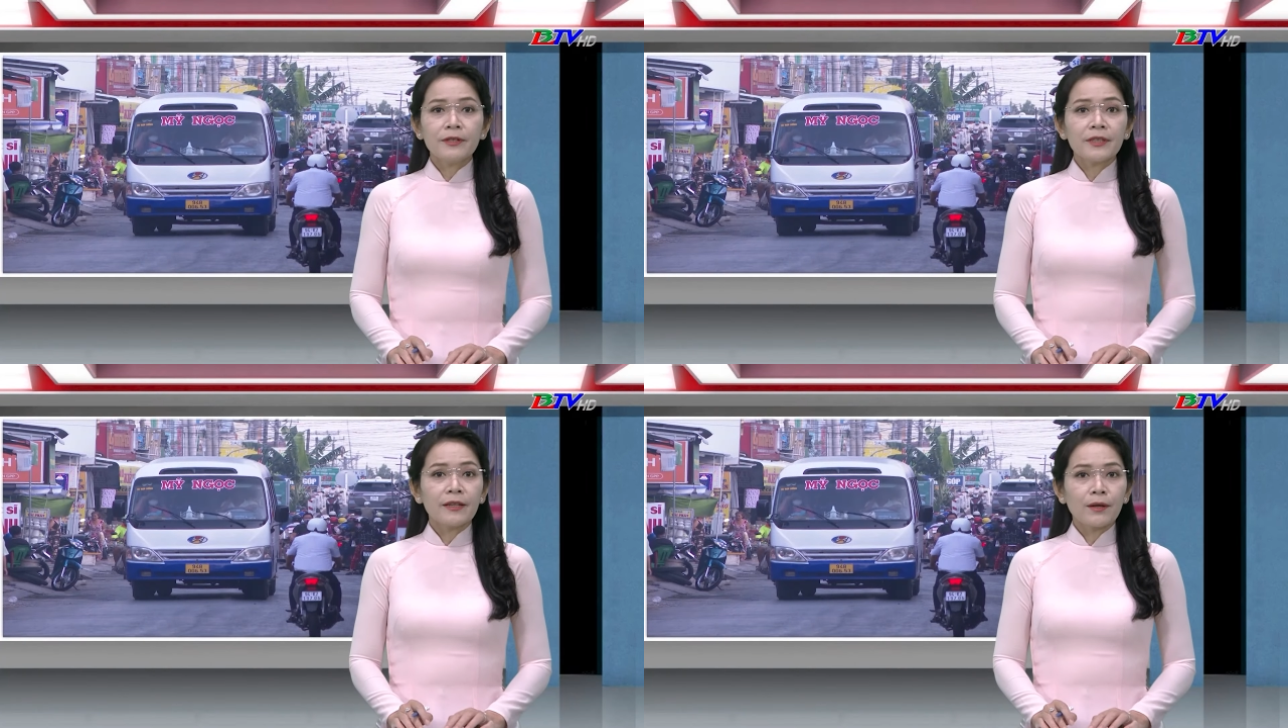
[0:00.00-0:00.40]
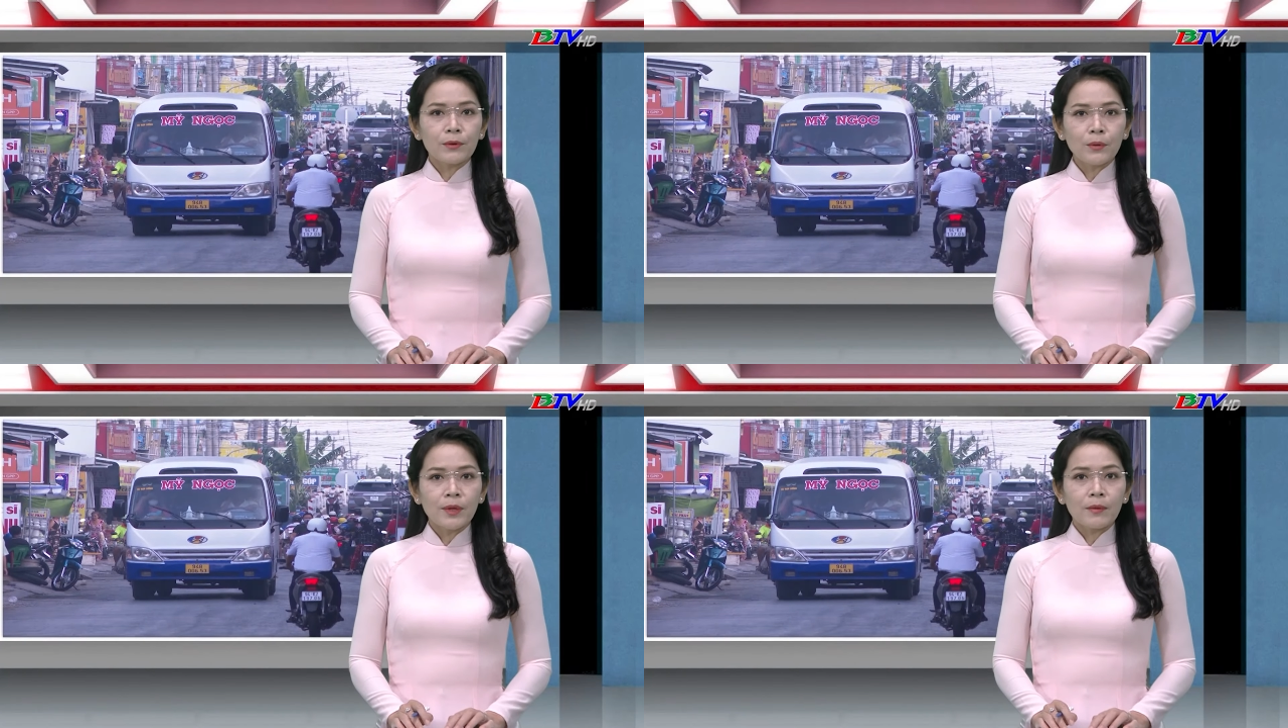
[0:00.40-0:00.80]
phương tiện
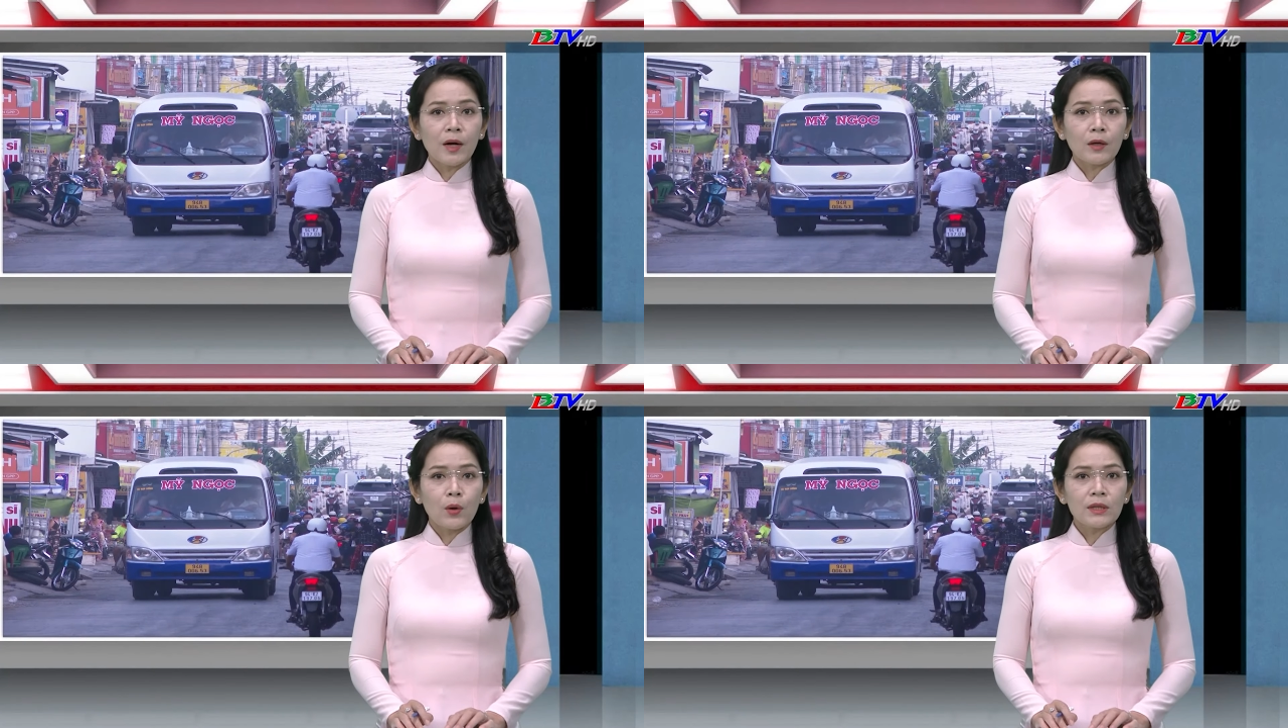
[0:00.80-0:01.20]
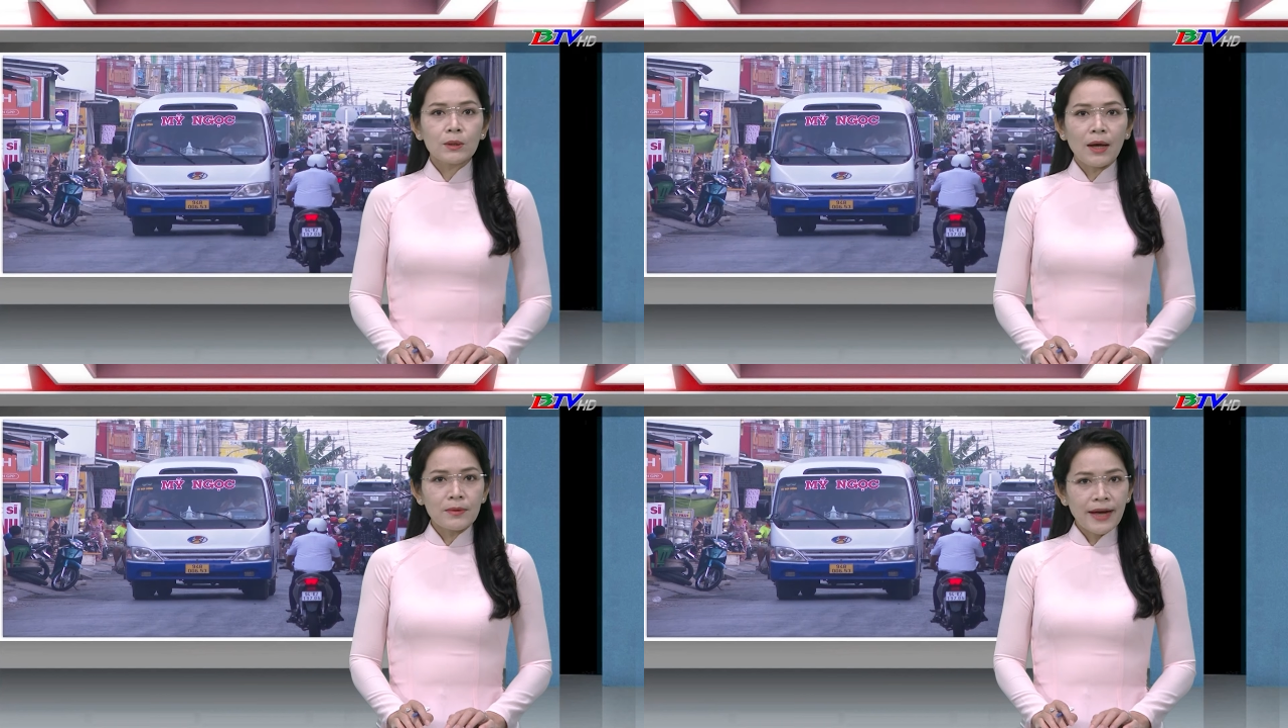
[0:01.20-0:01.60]
đông đúc, mật độ
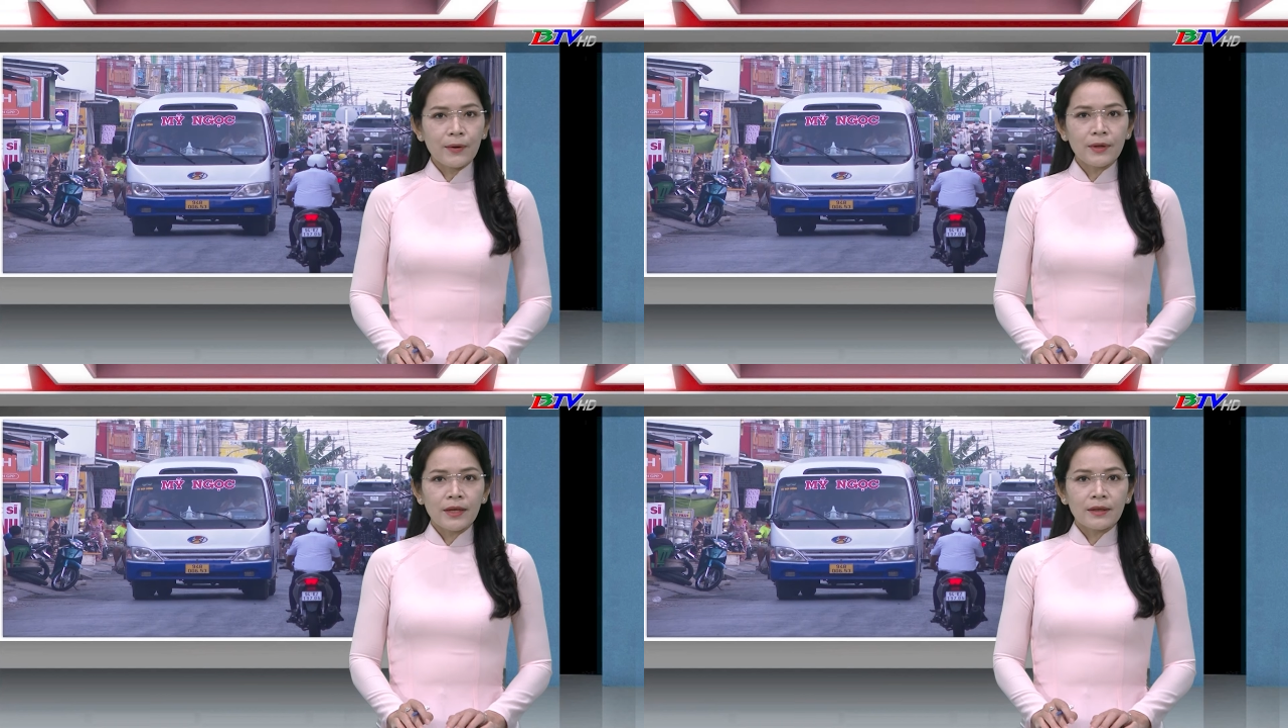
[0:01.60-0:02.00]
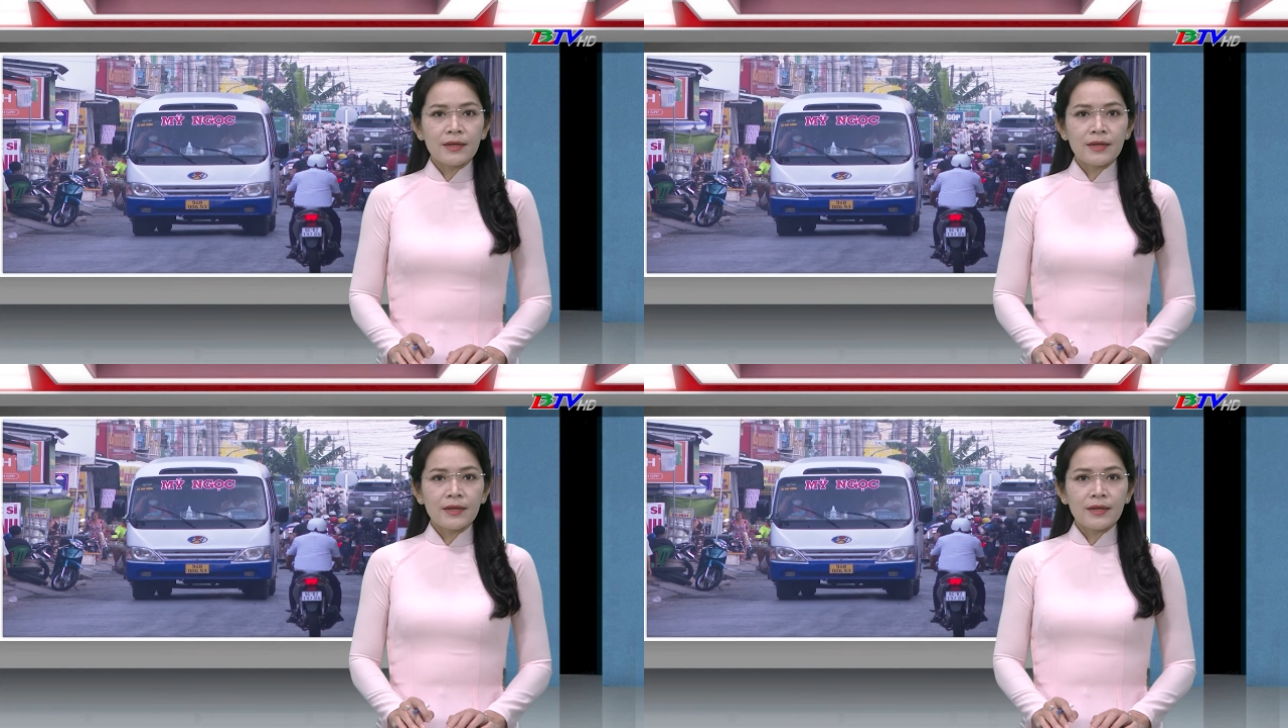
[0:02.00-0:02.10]
lưu thông cao,